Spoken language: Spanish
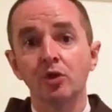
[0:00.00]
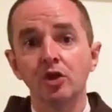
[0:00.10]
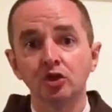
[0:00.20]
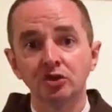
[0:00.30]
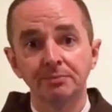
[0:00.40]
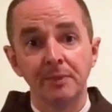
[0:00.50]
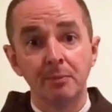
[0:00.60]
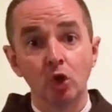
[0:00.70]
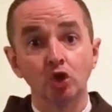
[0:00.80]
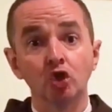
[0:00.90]
Dios, ve
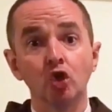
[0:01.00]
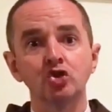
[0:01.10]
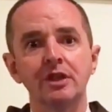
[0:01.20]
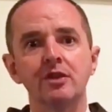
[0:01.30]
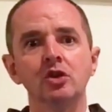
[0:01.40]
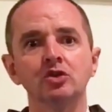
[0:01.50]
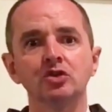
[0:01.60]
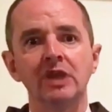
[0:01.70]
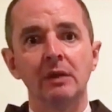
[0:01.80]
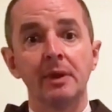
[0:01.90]
por los ojos de Dios
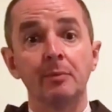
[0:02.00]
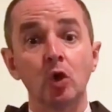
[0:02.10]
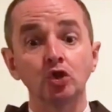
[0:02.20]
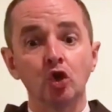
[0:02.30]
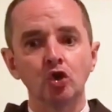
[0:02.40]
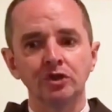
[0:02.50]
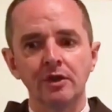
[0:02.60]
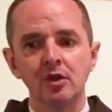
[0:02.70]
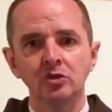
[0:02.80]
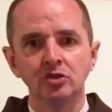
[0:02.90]
y al ver por los ojos de
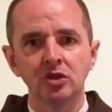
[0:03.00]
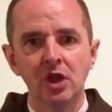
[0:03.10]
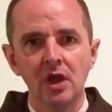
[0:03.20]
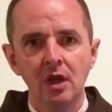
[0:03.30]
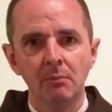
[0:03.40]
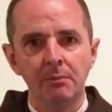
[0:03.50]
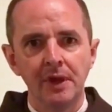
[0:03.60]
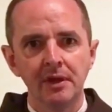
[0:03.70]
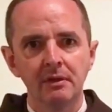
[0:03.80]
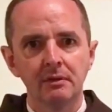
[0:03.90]
Dios,
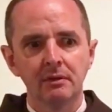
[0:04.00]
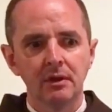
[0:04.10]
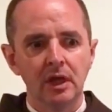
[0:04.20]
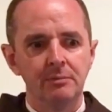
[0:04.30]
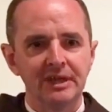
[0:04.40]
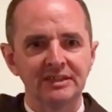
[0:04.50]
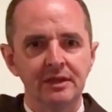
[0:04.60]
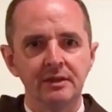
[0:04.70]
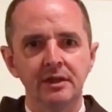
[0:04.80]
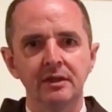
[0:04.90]
ve el
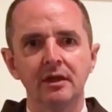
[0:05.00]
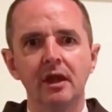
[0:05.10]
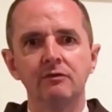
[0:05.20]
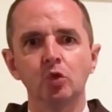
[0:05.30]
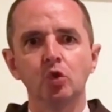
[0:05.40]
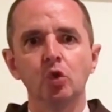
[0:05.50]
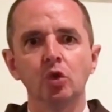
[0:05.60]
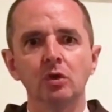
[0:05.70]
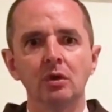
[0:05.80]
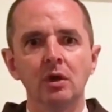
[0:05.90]
presente, el futuro,
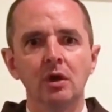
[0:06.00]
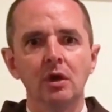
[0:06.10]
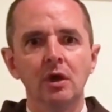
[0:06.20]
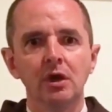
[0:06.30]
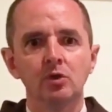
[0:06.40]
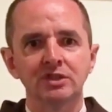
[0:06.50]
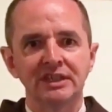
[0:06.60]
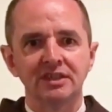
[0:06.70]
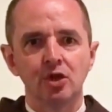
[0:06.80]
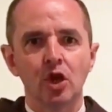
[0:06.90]
nuestra
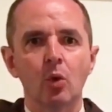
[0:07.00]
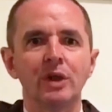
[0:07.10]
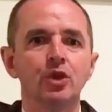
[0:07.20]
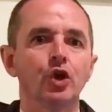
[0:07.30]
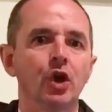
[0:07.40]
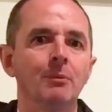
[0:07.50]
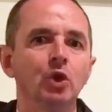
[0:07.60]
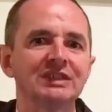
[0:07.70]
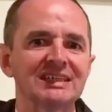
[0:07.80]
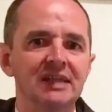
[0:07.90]
Señora cuando derramó
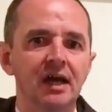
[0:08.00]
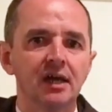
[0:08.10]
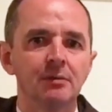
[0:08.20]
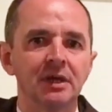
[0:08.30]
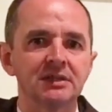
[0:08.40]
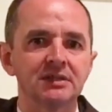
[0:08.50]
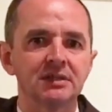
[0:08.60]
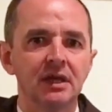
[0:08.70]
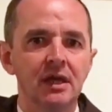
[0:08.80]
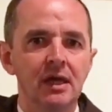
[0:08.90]
esas lágrimas.
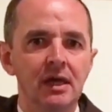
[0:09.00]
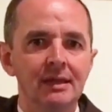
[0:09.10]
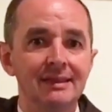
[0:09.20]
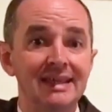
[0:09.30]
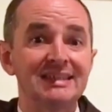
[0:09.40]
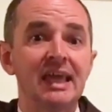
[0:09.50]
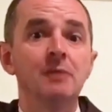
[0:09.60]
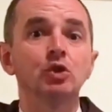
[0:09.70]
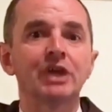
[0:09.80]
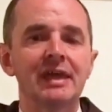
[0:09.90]

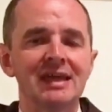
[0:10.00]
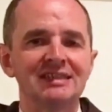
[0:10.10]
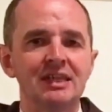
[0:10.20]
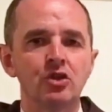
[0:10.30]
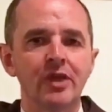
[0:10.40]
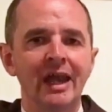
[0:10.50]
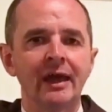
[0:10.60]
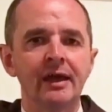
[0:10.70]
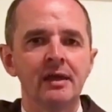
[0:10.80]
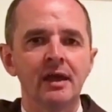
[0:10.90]
Deseemos que hayan sido de
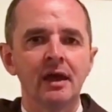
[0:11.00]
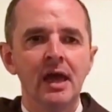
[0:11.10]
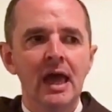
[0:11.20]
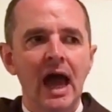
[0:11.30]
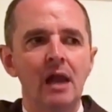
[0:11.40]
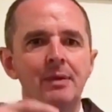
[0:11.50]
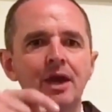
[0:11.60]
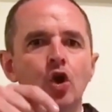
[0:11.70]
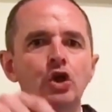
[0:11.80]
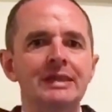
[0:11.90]
alegría al ver
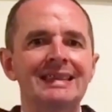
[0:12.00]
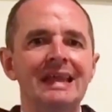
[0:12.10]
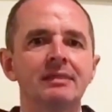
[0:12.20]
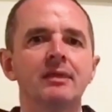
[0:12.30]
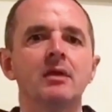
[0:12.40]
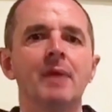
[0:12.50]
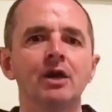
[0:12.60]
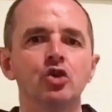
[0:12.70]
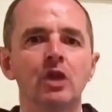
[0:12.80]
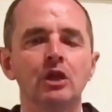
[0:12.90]
hoy, 13 de
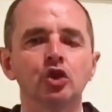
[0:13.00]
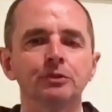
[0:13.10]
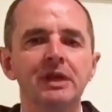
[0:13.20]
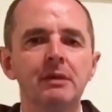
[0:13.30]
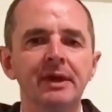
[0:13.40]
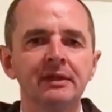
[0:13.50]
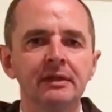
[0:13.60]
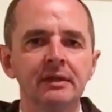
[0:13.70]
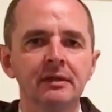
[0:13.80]
mayo del 2020,